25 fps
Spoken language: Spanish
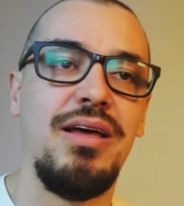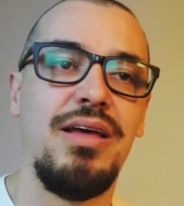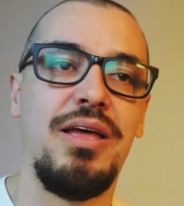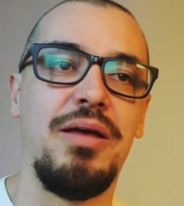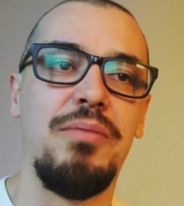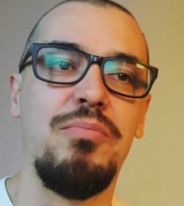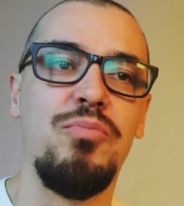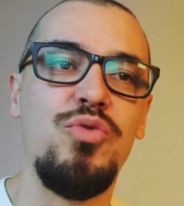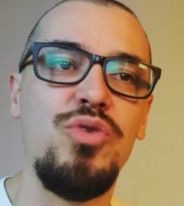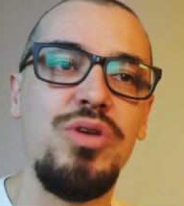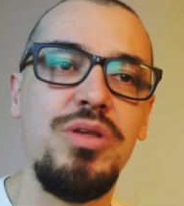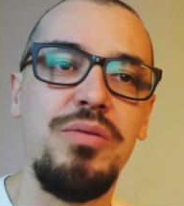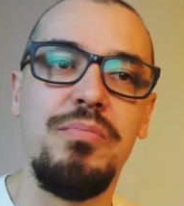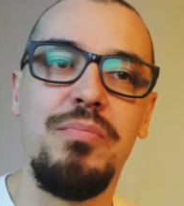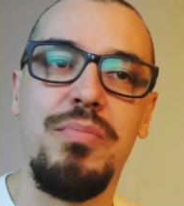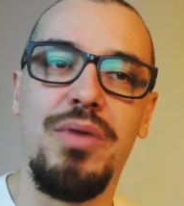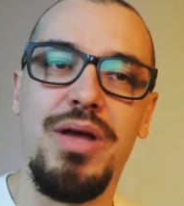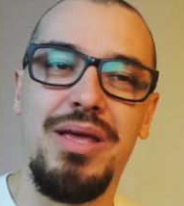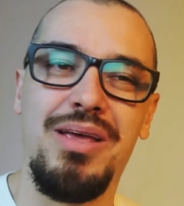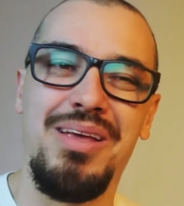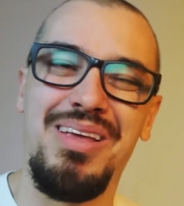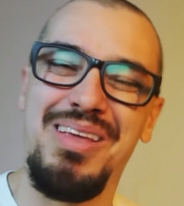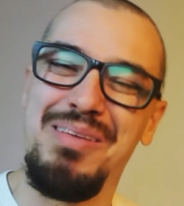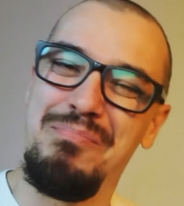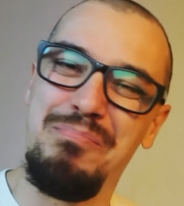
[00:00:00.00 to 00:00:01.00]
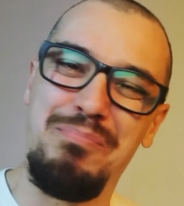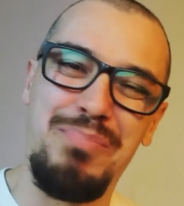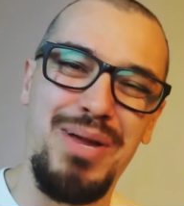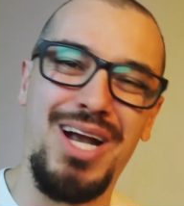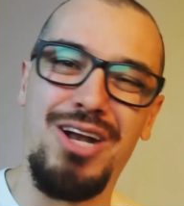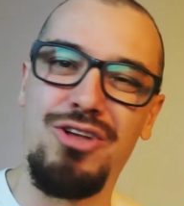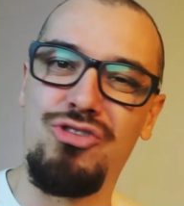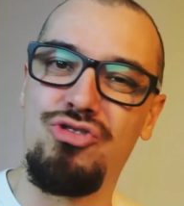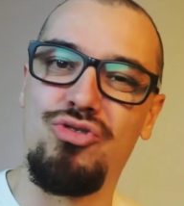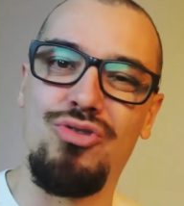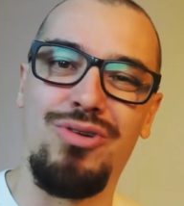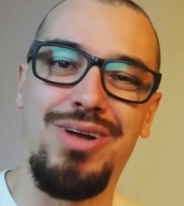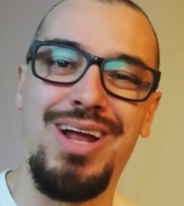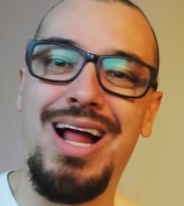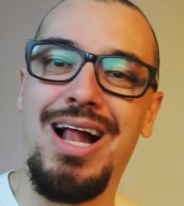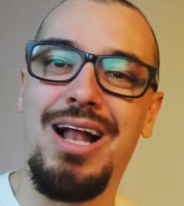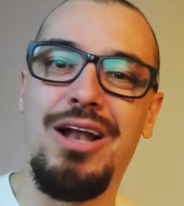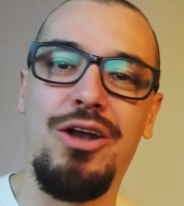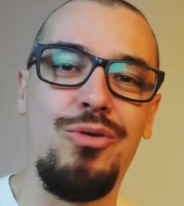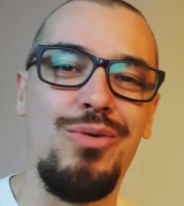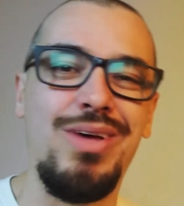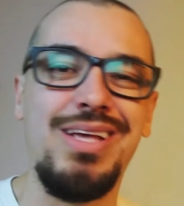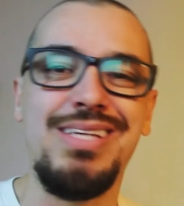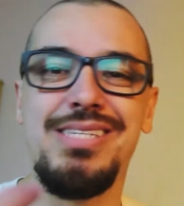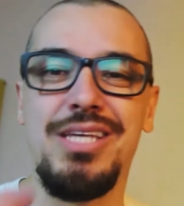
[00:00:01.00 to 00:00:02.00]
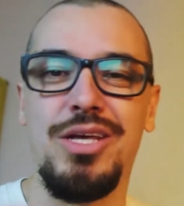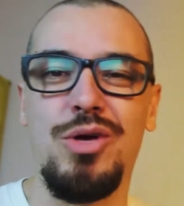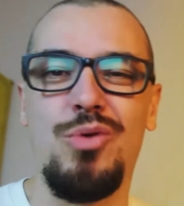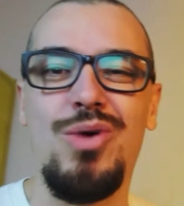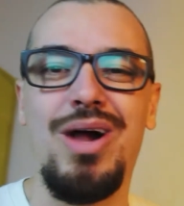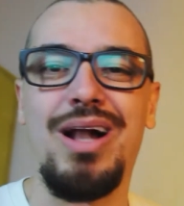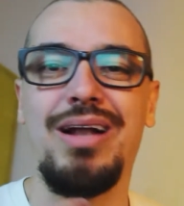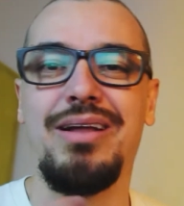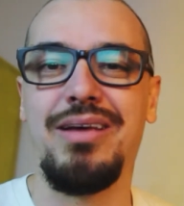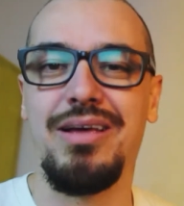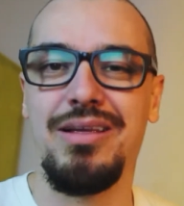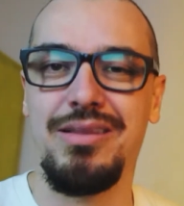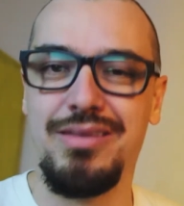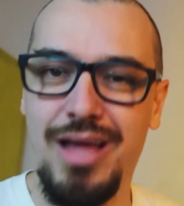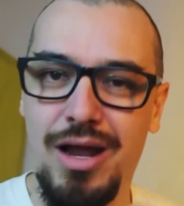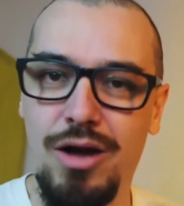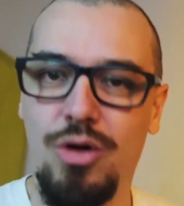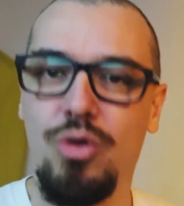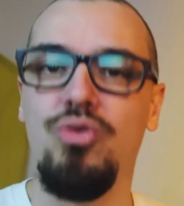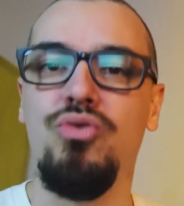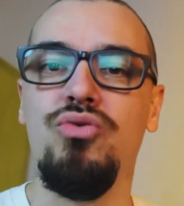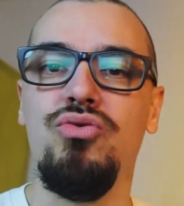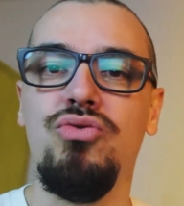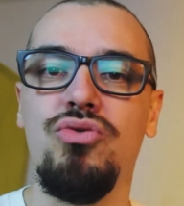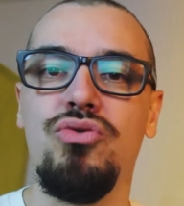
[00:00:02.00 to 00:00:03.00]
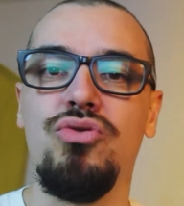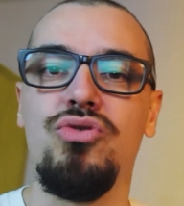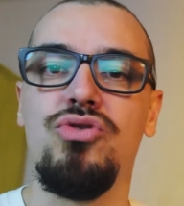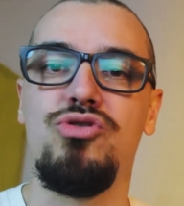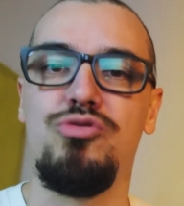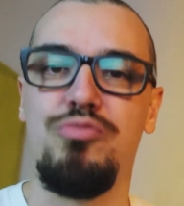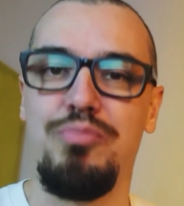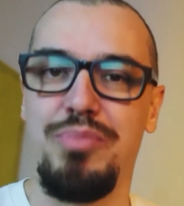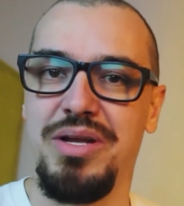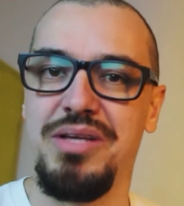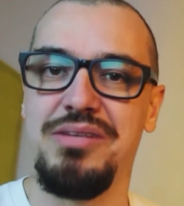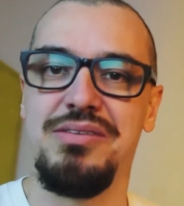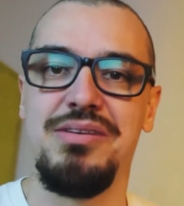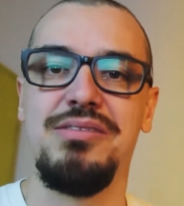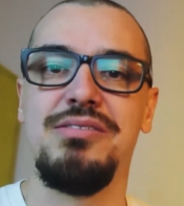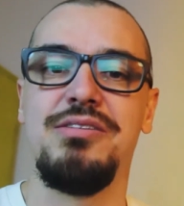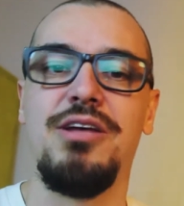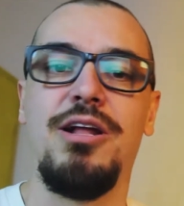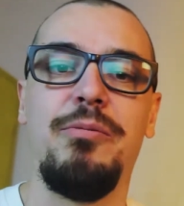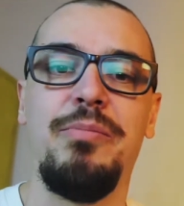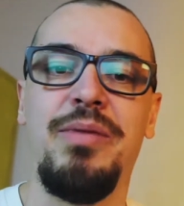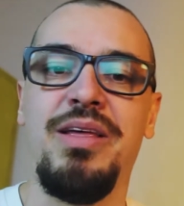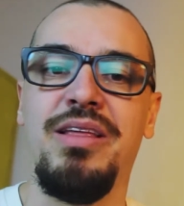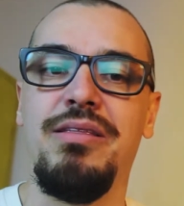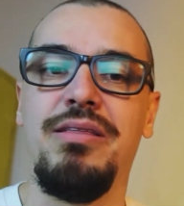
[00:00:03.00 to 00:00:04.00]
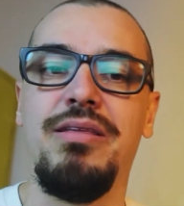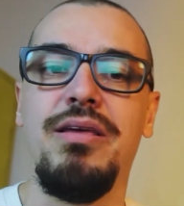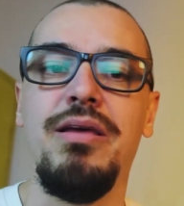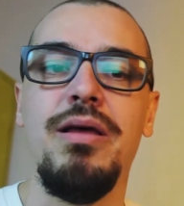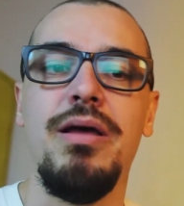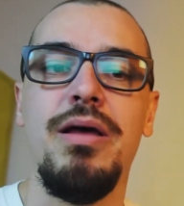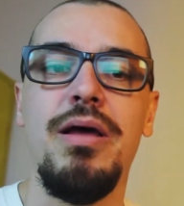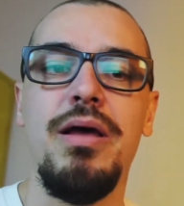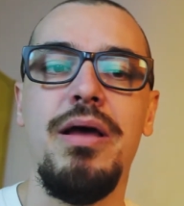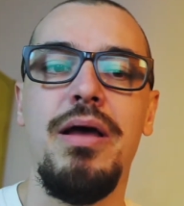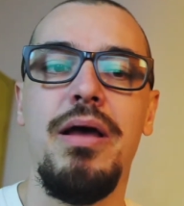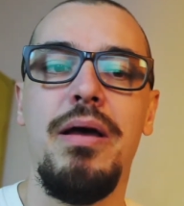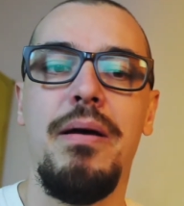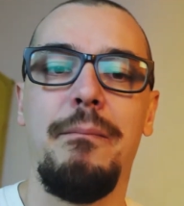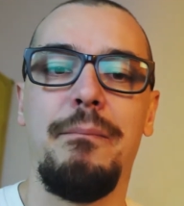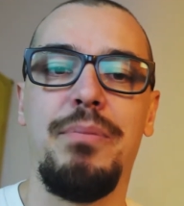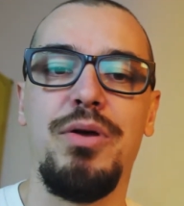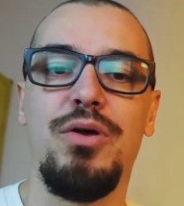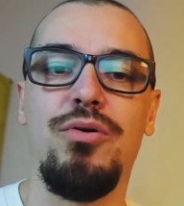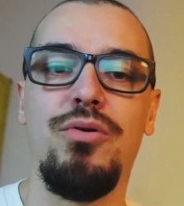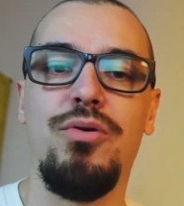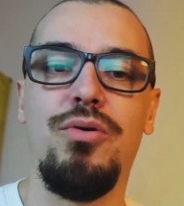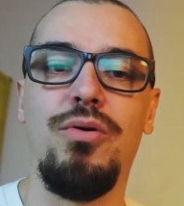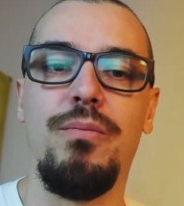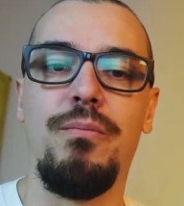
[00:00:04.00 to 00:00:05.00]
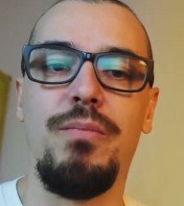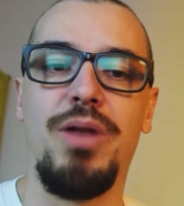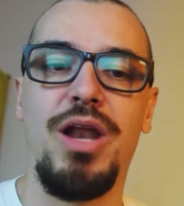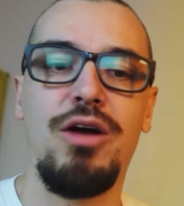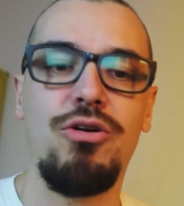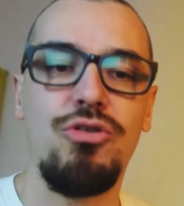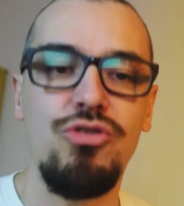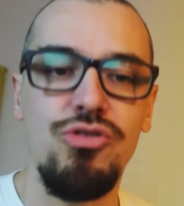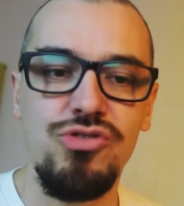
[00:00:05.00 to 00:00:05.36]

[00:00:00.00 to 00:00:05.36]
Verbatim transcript: Es muy eh, impersonal, no es igual que estar juntos presencialmente. Pero la